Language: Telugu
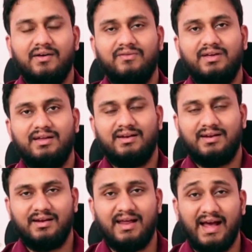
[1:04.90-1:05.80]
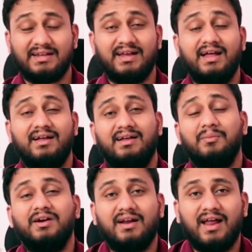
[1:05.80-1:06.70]
అవి
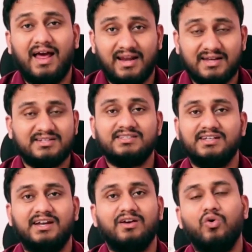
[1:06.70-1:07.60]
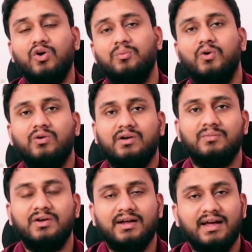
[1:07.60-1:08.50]
ఏమంటారు ఎలాస్టిసిటీ
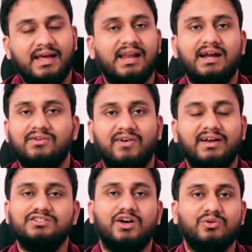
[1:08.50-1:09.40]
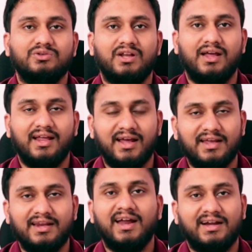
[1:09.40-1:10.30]
కోల్పోవడం ఇలాంటివన్నీ జరుగుతున్నాయి ఇలా
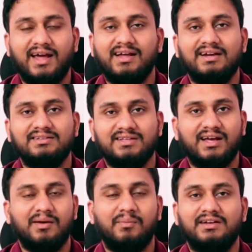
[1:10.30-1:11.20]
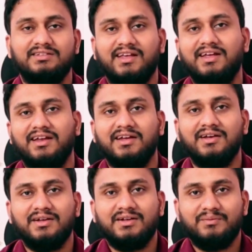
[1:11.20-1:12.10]
ఇన్ని అటాక్లు ఇస్తే ఇంకా మనిషి
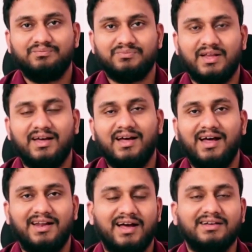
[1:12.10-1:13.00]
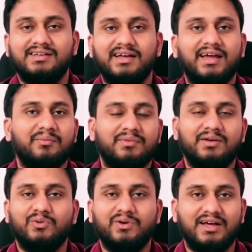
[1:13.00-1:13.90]
లంగ్స్
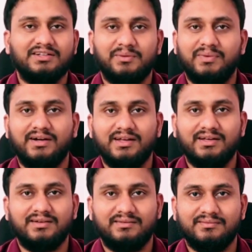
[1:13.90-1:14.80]
ఇంకేమి ఉంటాయి చెప్పండి